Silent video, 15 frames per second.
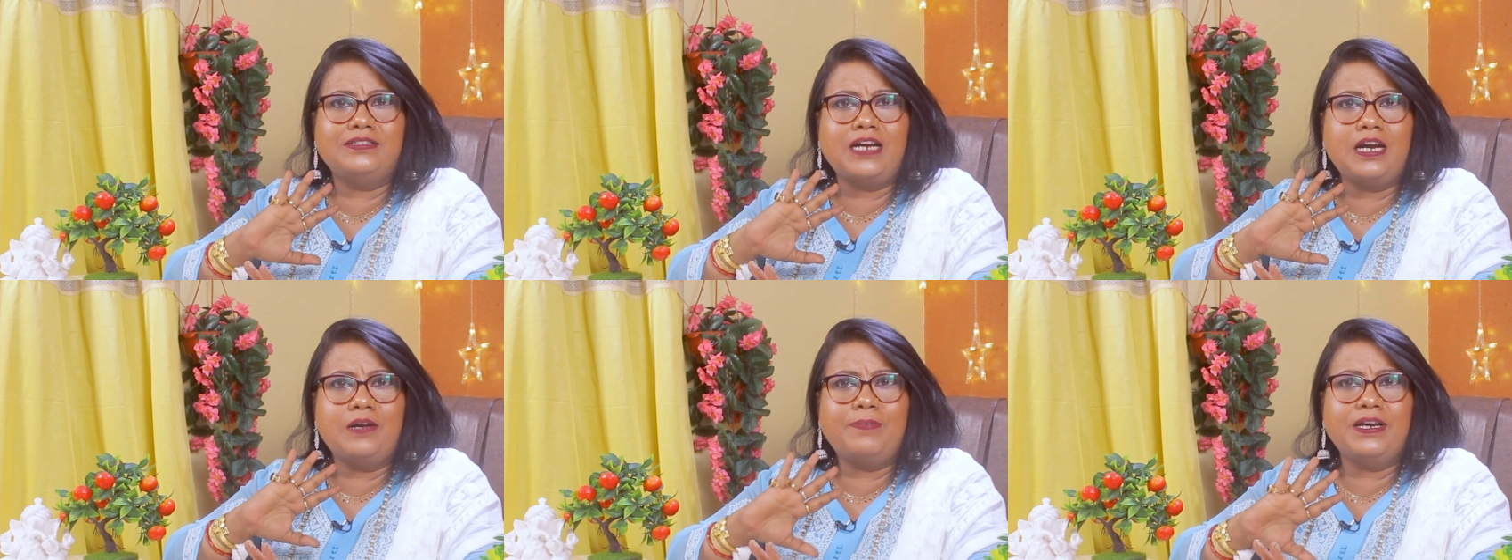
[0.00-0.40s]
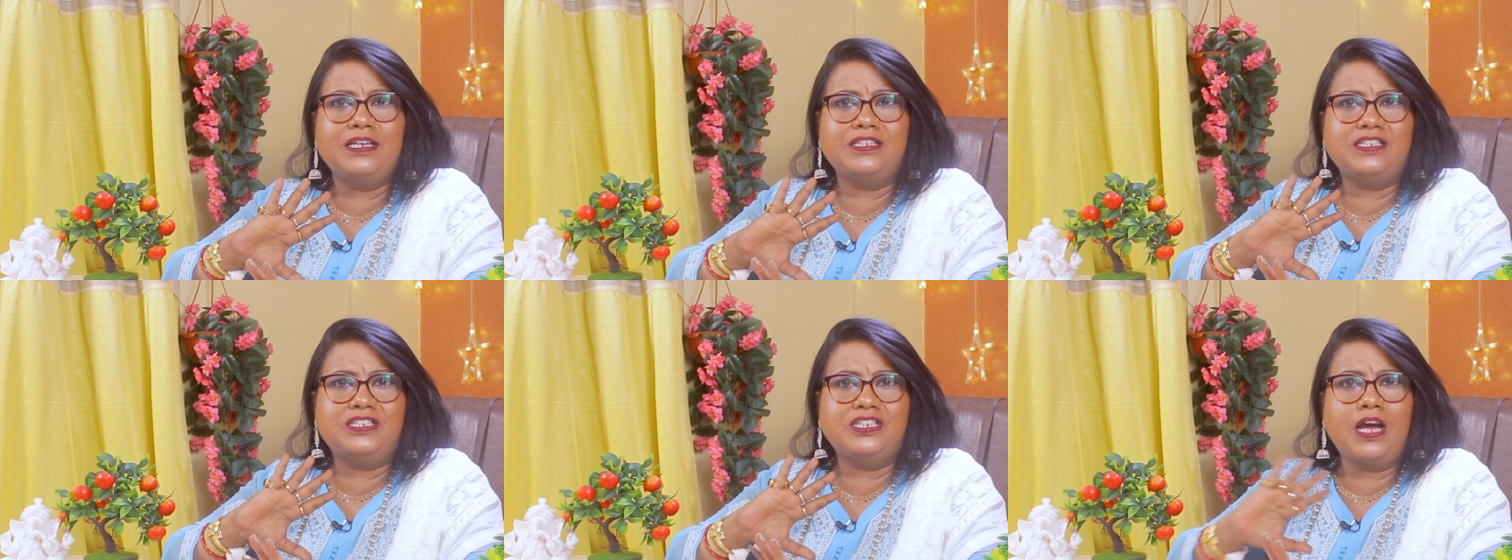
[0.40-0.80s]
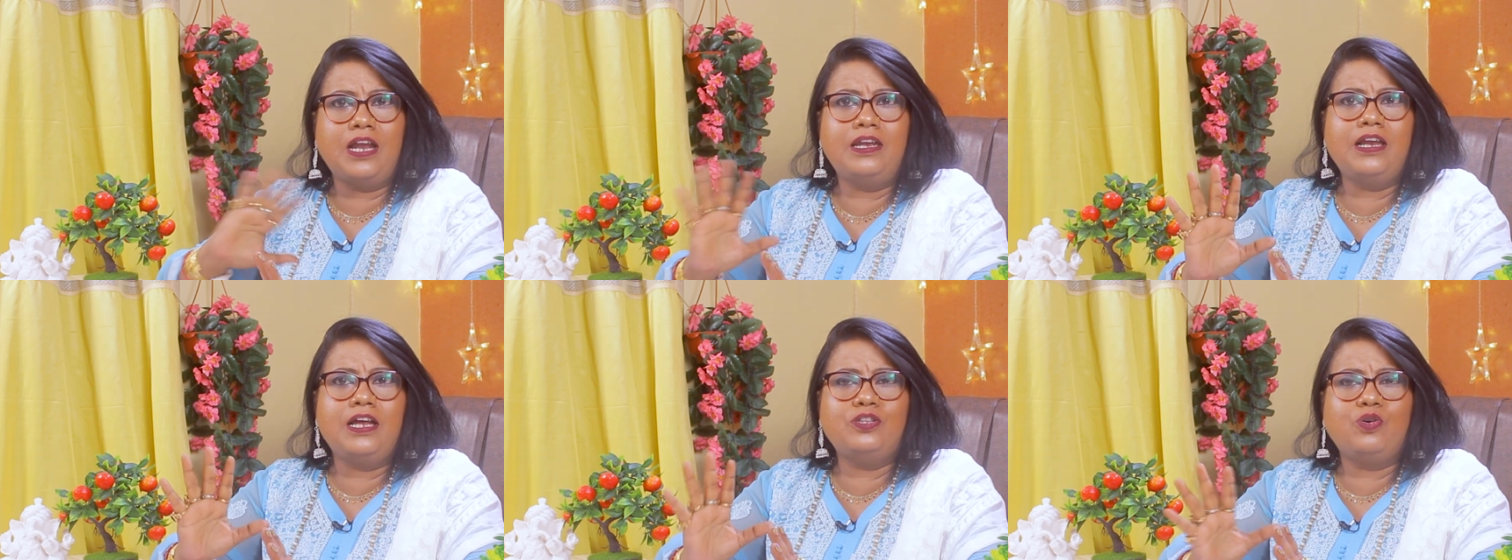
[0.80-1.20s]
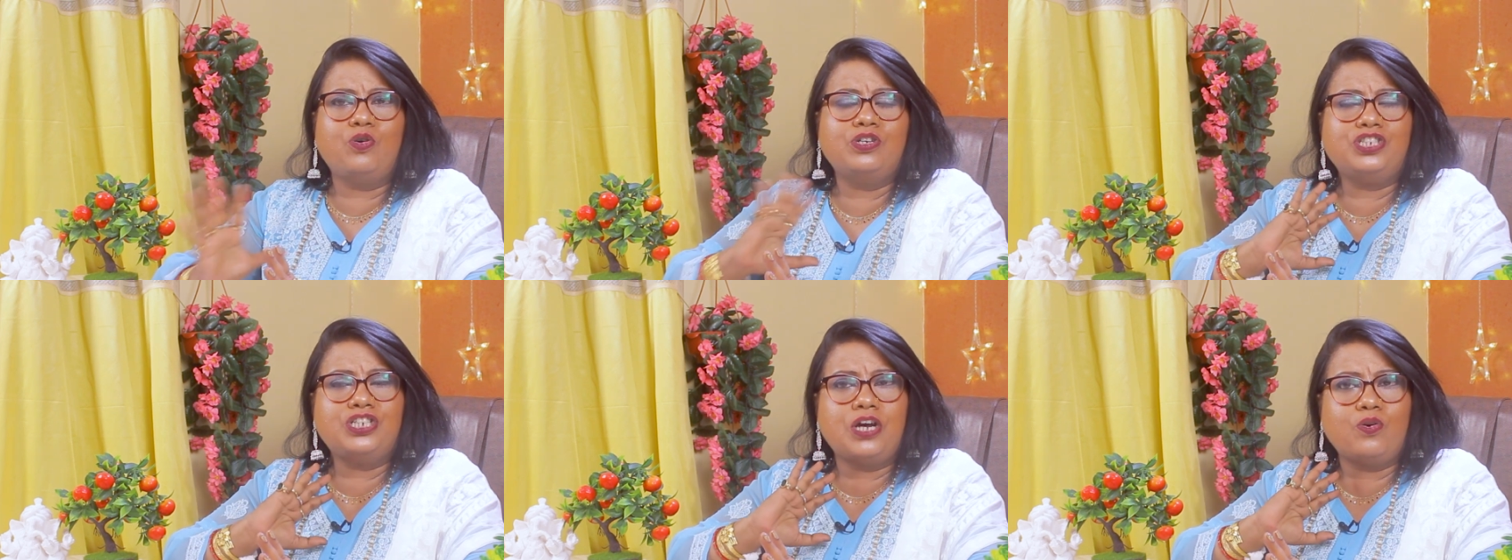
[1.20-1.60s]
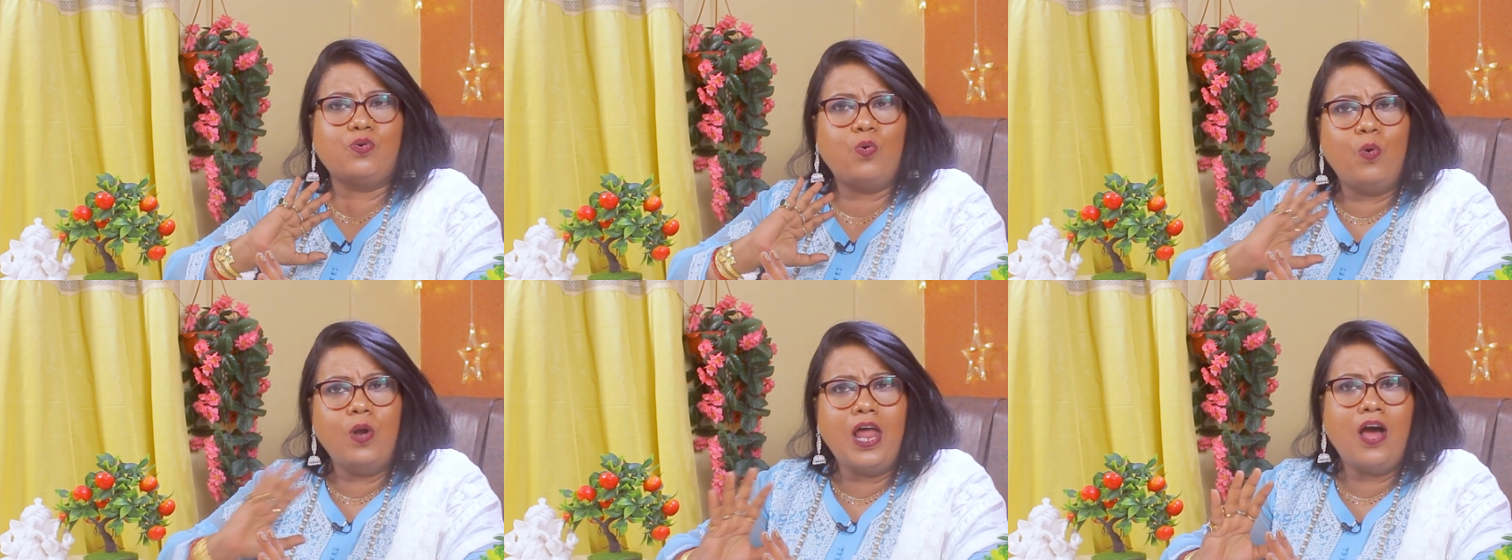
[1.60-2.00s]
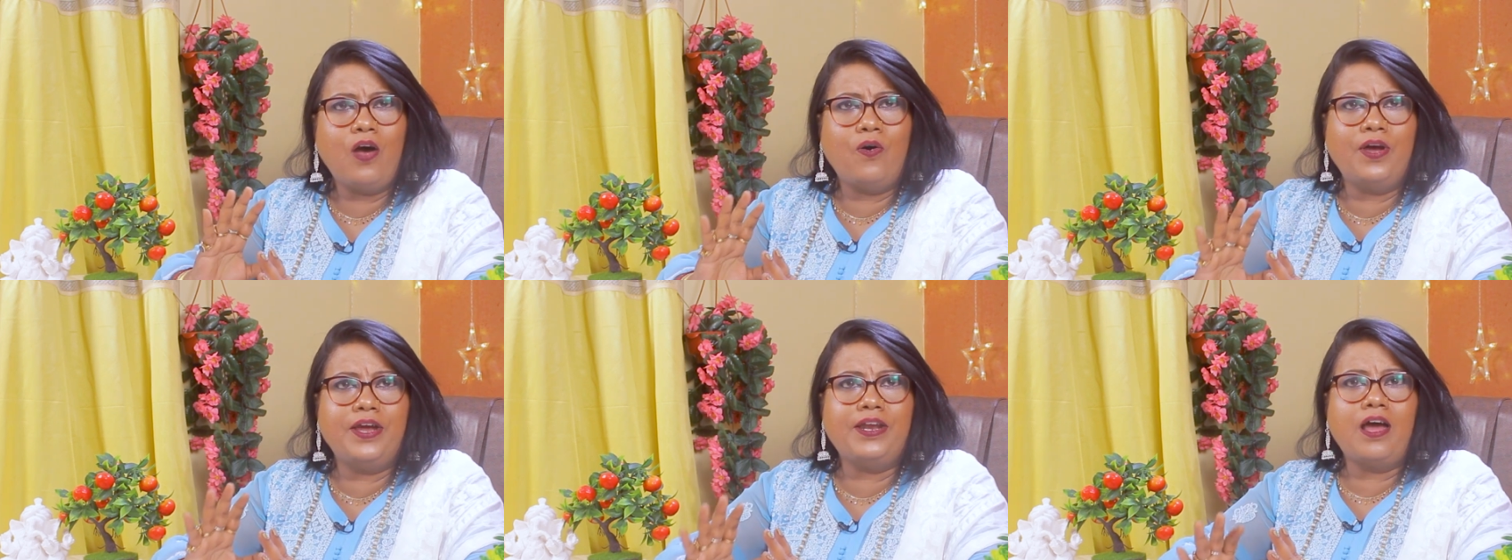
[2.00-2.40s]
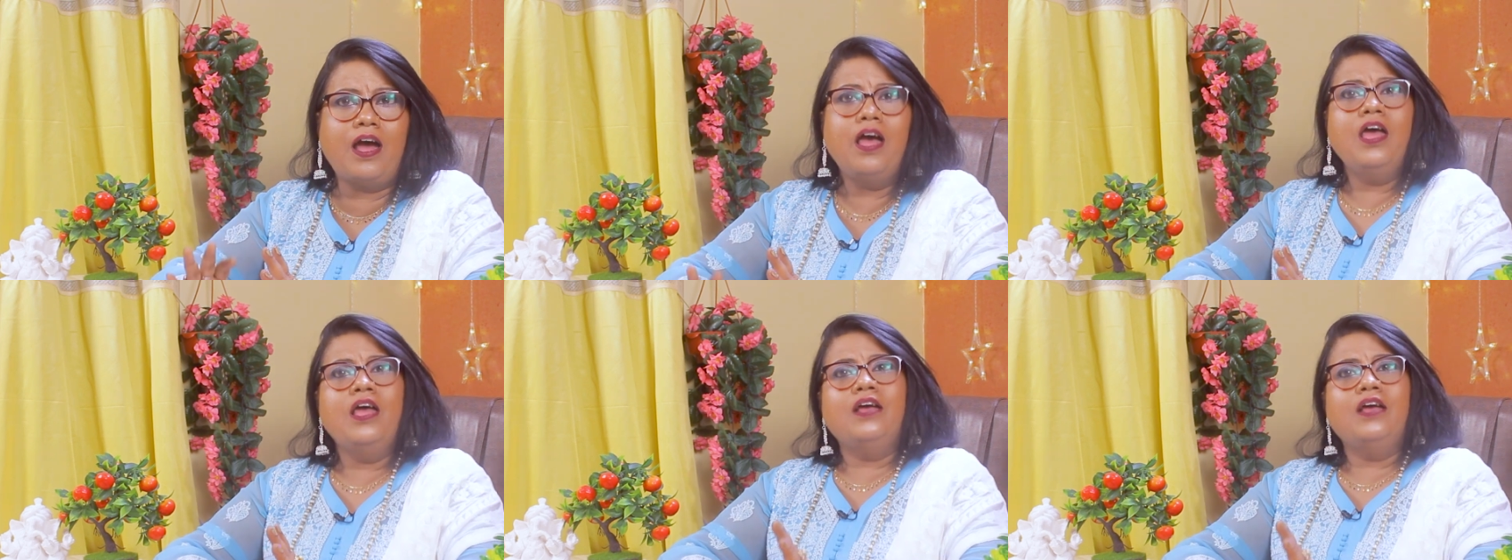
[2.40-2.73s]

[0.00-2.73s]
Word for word: যার বাড়িতে জানলা দরজা খোলা হয় না